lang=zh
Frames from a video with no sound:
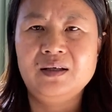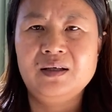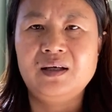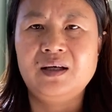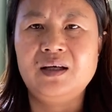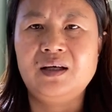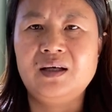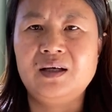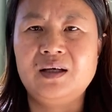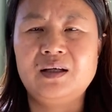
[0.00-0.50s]

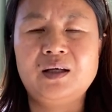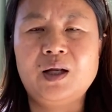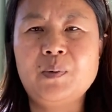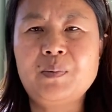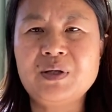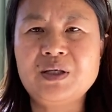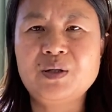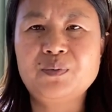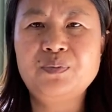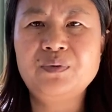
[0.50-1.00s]
呃，老
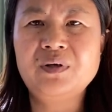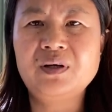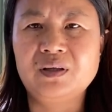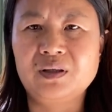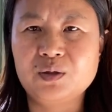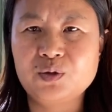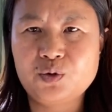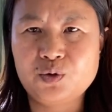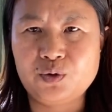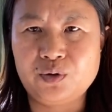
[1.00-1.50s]
百姓不可
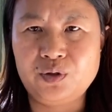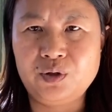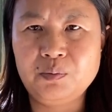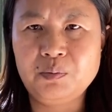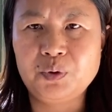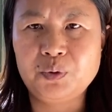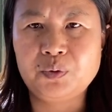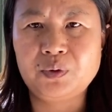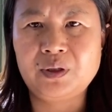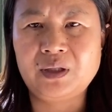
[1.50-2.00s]
能存那
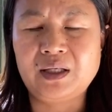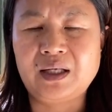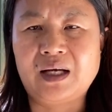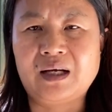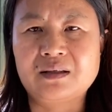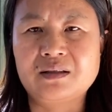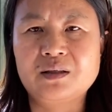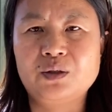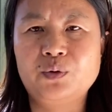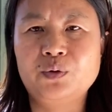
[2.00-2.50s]
么多的
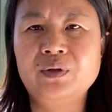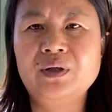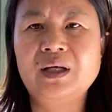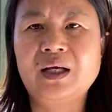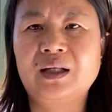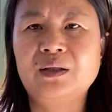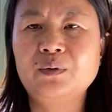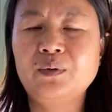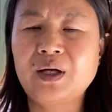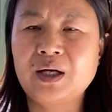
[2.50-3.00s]
粮食。囤
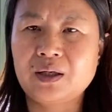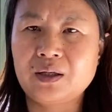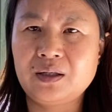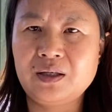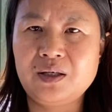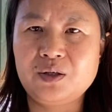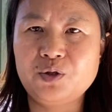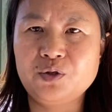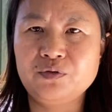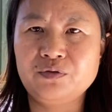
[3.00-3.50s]
粮的话，可
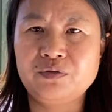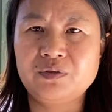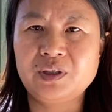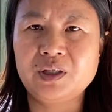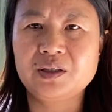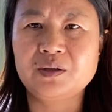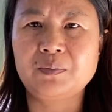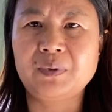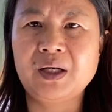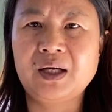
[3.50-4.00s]
以政府叫
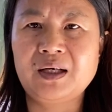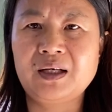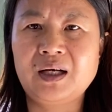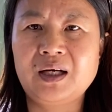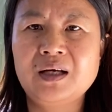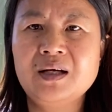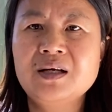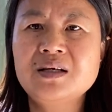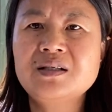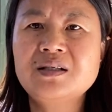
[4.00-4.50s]
什么来着？
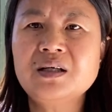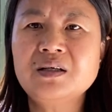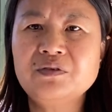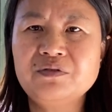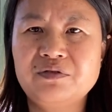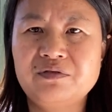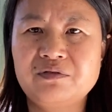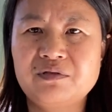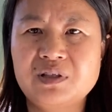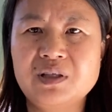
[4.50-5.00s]
政
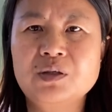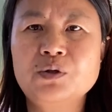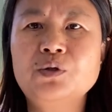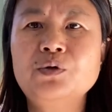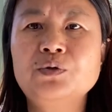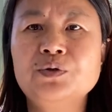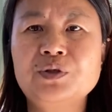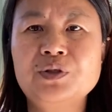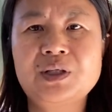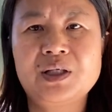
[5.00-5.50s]
府征
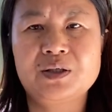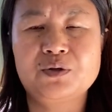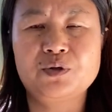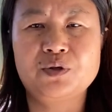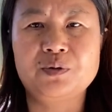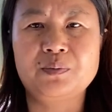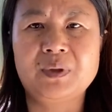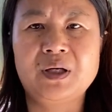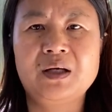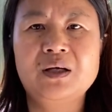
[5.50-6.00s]
购，就像说
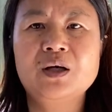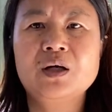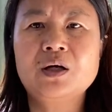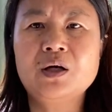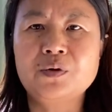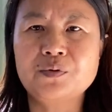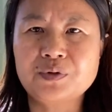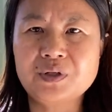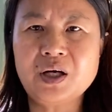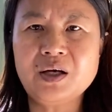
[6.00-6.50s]
什么
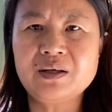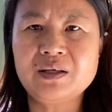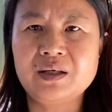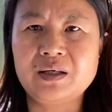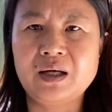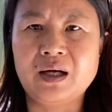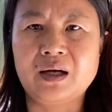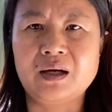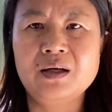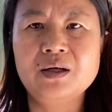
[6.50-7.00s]
口罩一
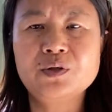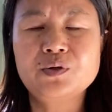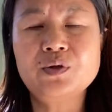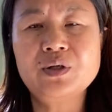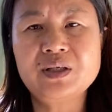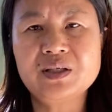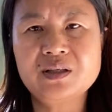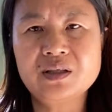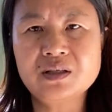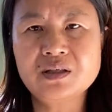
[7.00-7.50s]
样，给
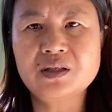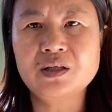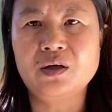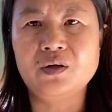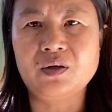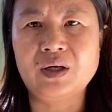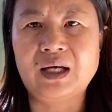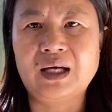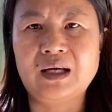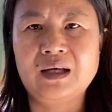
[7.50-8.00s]
你征
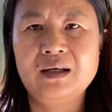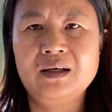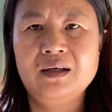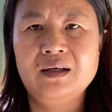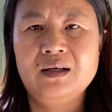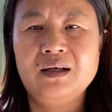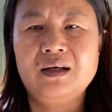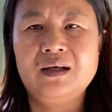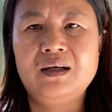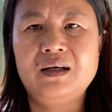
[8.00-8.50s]
走了。
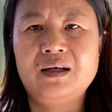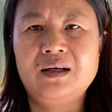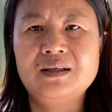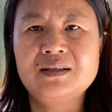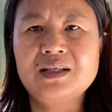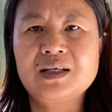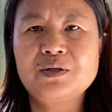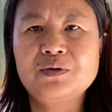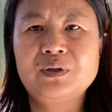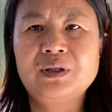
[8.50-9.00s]
呃，
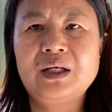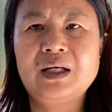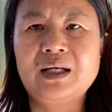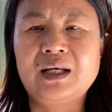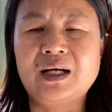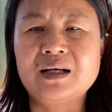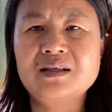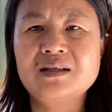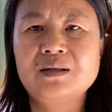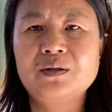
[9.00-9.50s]
再说呢，
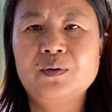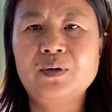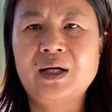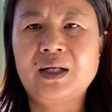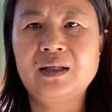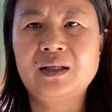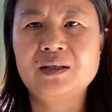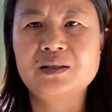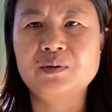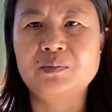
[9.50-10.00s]
粮食的话
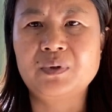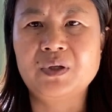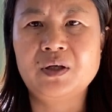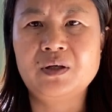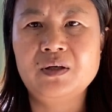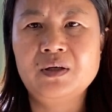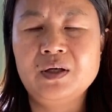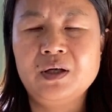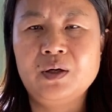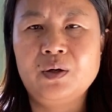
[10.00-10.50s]
呢，什么
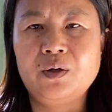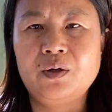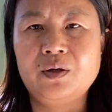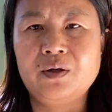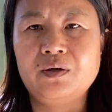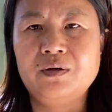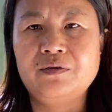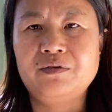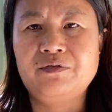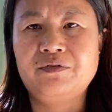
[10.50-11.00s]

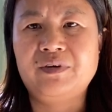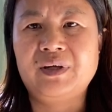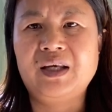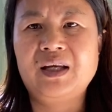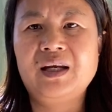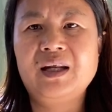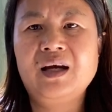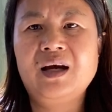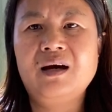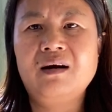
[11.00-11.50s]
呃，肥
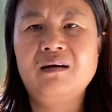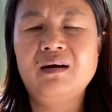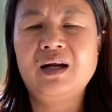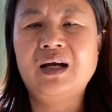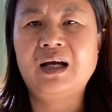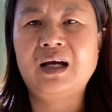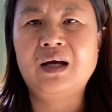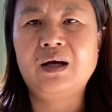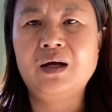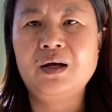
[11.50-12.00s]
料
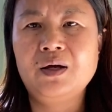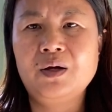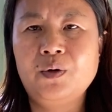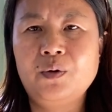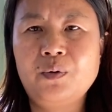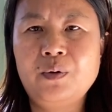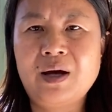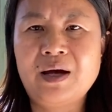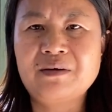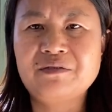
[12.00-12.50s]
啦、
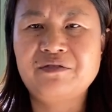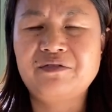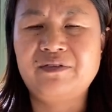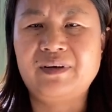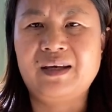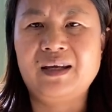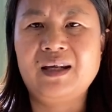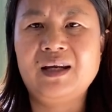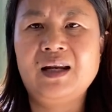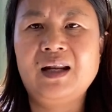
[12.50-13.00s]
化
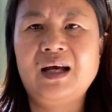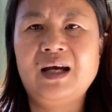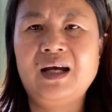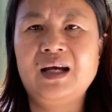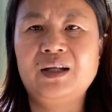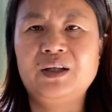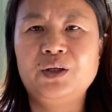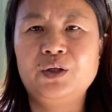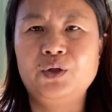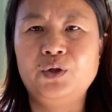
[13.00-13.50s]
肥
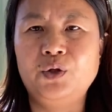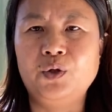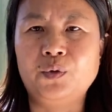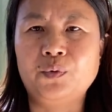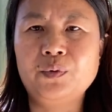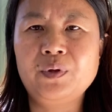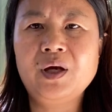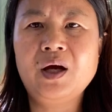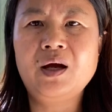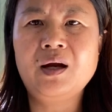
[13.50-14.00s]
啦、
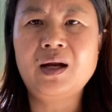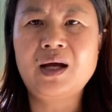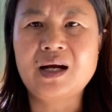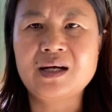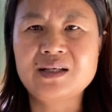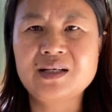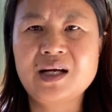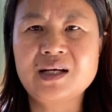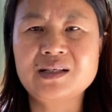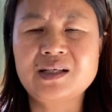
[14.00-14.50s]
农药啦，
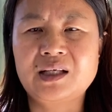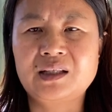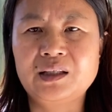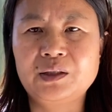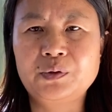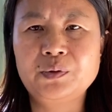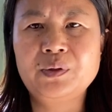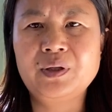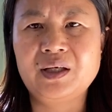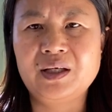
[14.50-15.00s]
上涨的
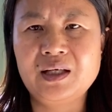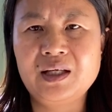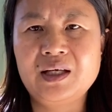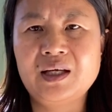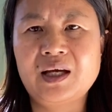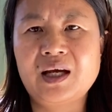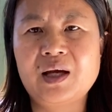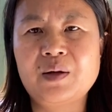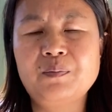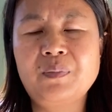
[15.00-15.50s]
都很厉
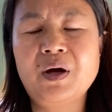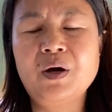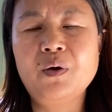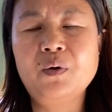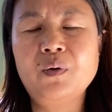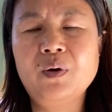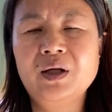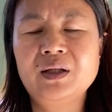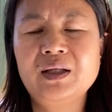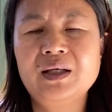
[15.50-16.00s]
害，抛
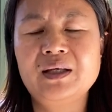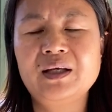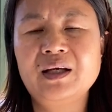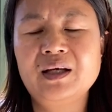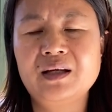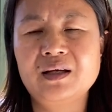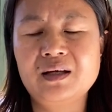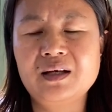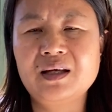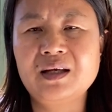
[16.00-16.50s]
荒的也
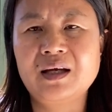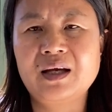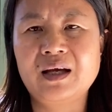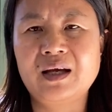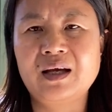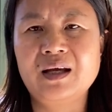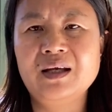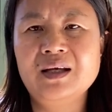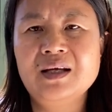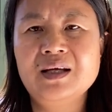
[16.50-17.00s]
很厉
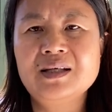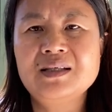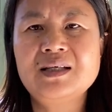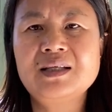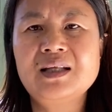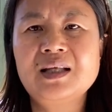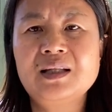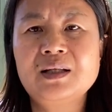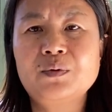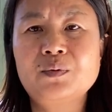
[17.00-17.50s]
害。现
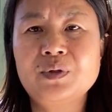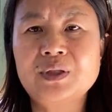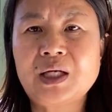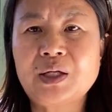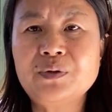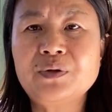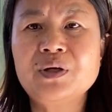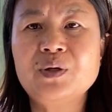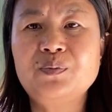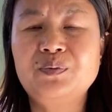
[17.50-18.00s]
在呢，国家
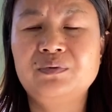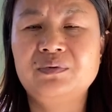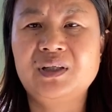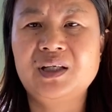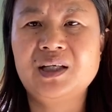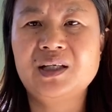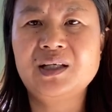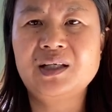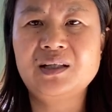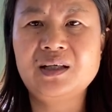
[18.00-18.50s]
又给补
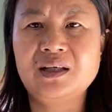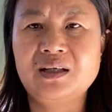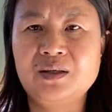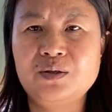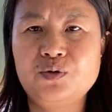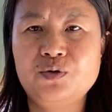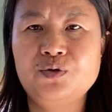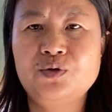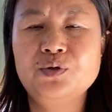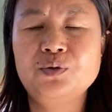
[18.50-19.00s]
贴，让那人
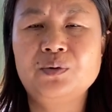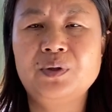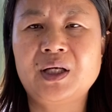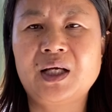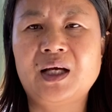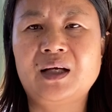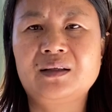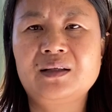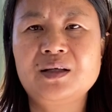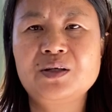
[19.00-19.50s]
去种
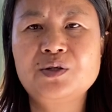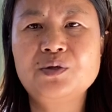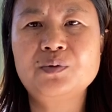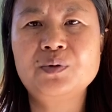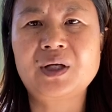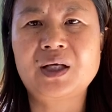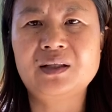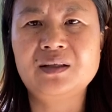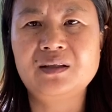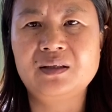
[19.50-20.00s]
粮，但是种
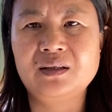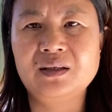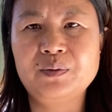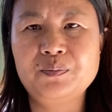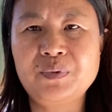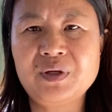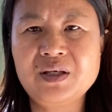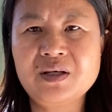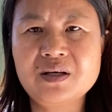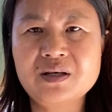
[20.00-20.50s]
粮的人呢，
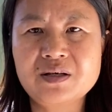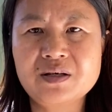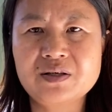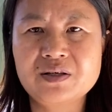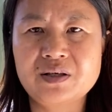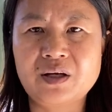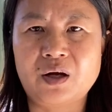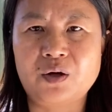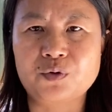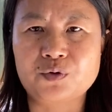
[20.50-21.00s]
毕竟是
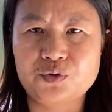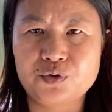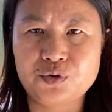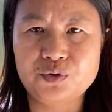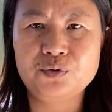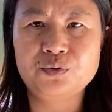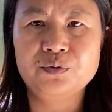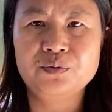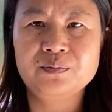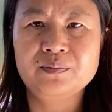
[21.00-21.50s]
少
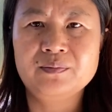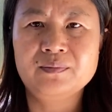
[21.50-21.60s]
数，